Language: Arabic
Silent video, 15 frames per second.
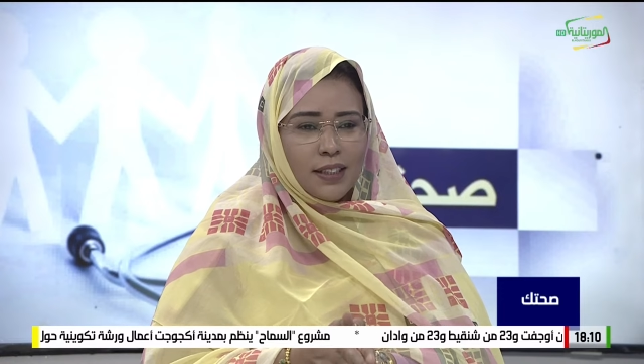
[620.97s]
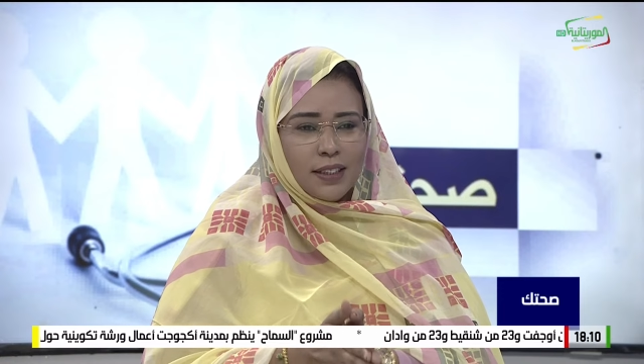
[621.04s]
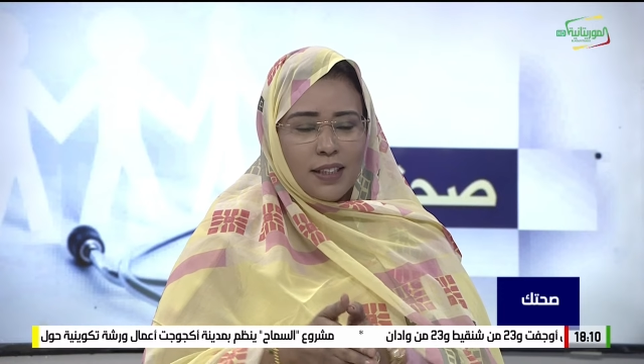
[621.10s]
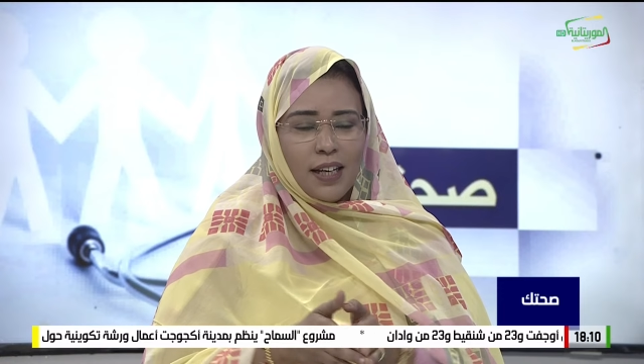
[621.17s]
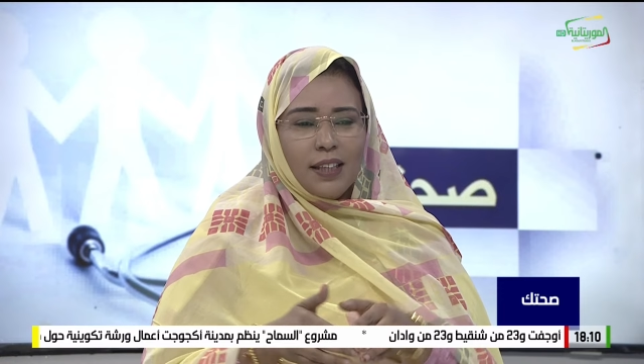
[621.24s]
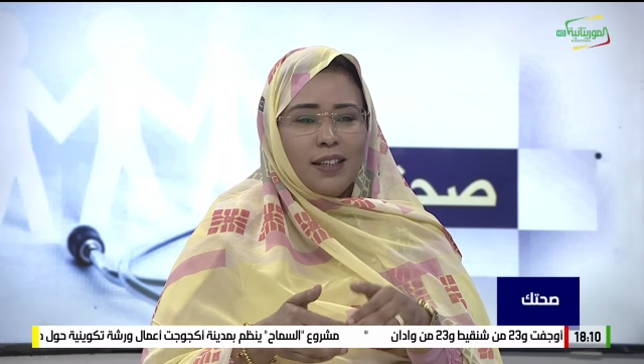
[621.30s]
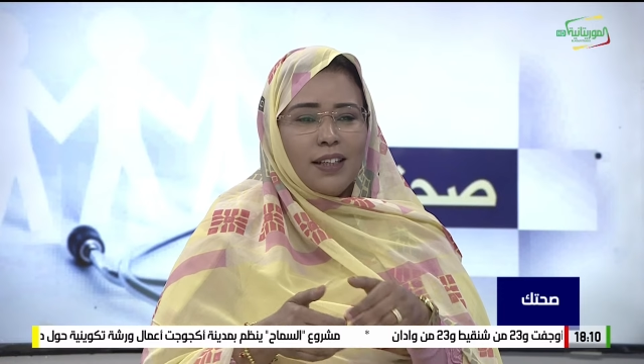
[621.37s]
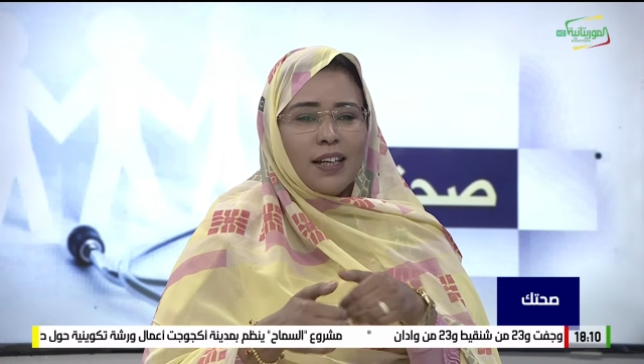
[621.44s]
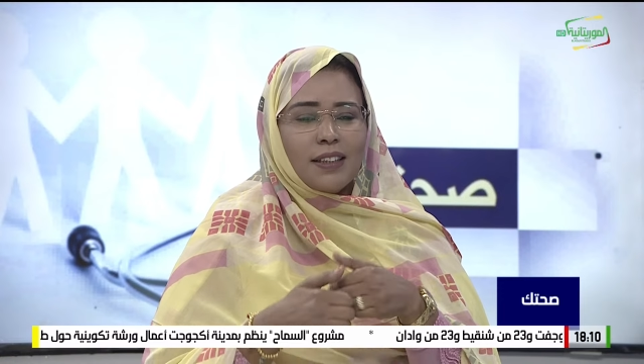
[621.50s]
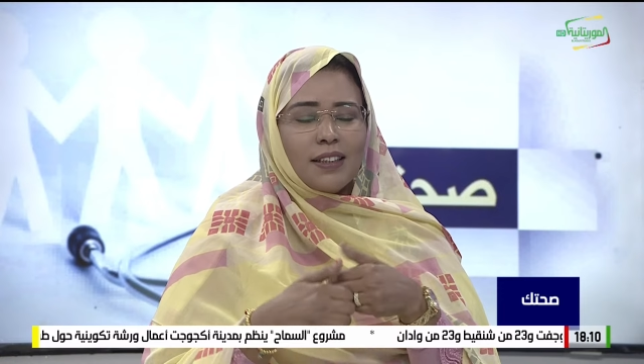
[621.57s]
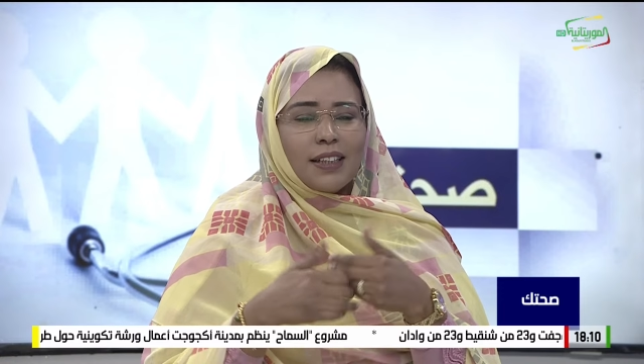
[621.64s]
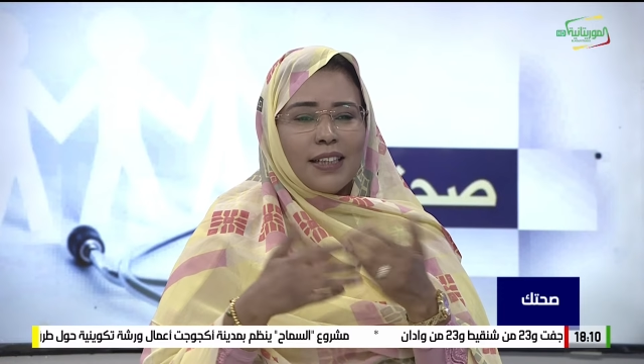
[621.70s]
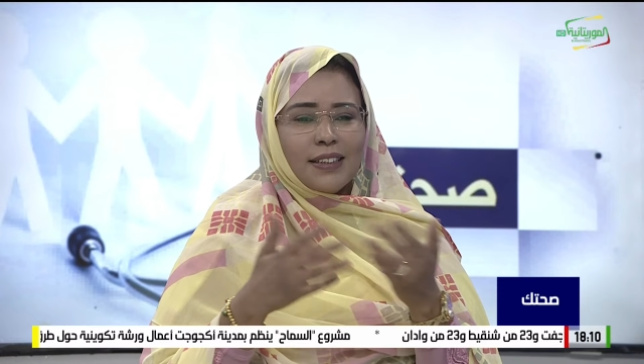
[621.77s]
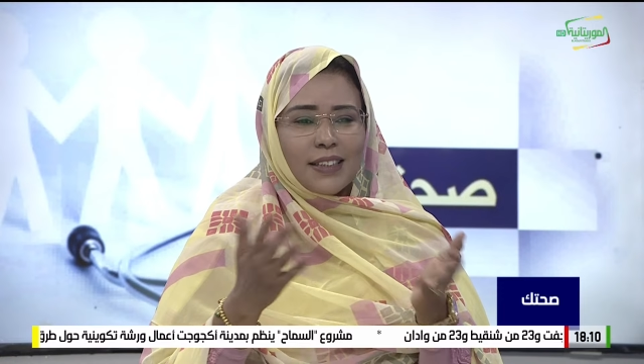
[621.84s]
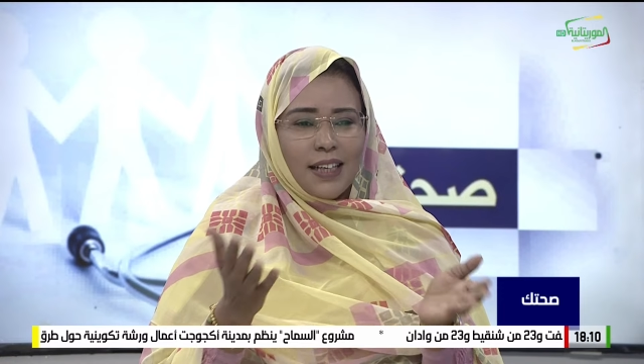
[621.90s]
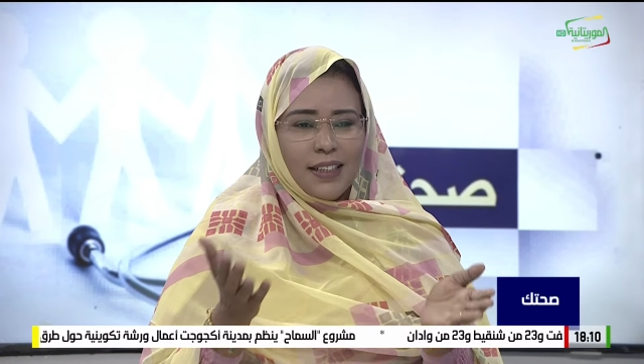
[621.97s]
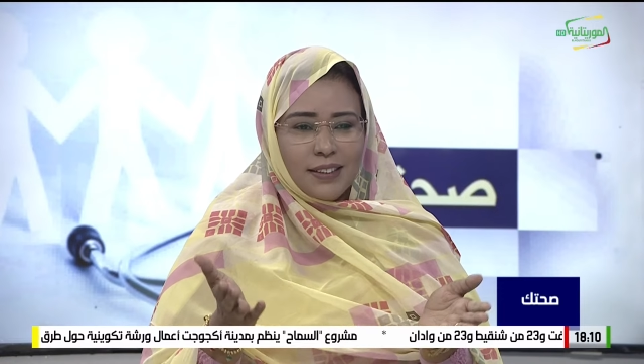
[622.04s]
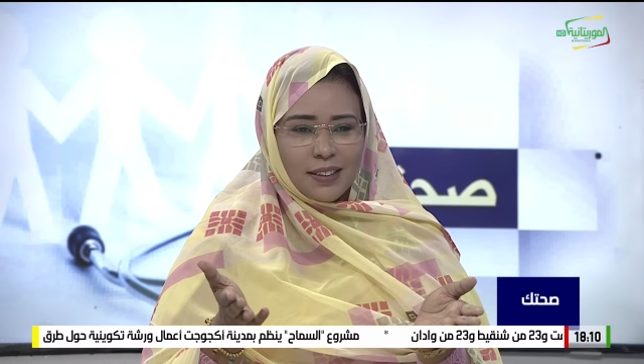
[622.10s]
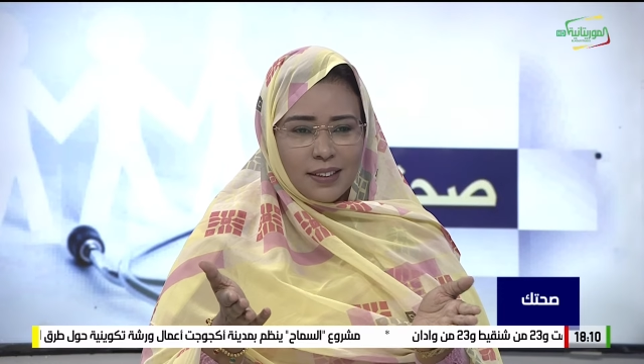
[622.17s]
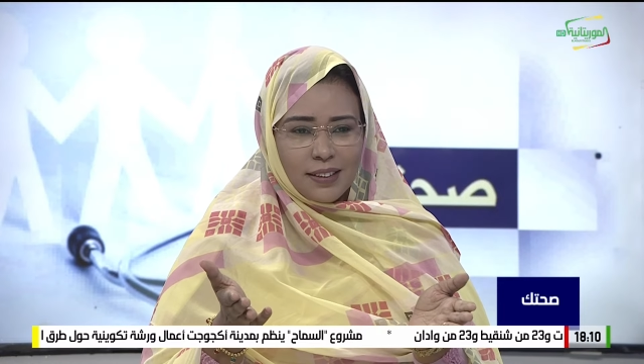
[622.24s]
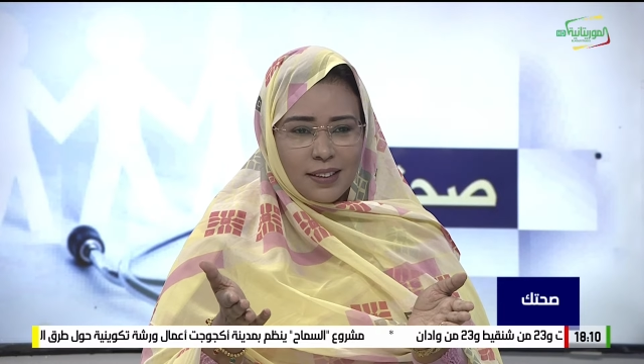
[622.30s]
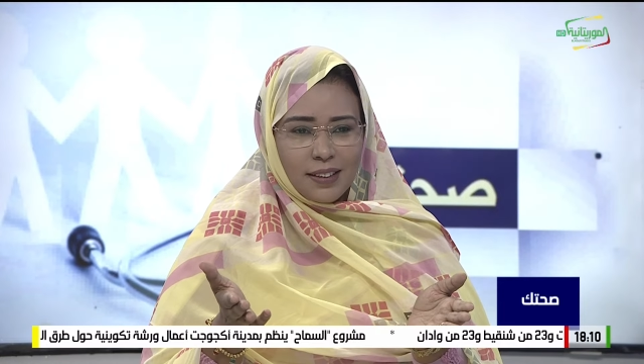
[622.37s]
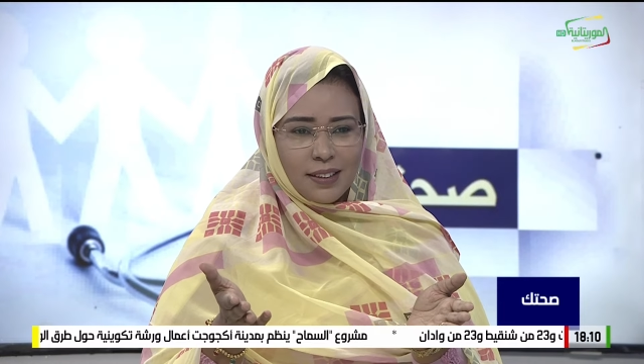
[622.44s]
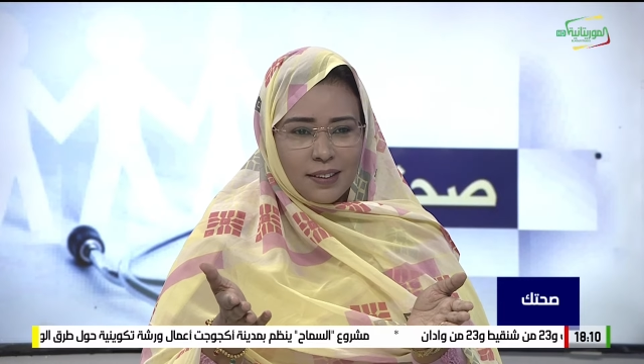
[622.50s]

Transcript: 30 يلطق قاعد يدق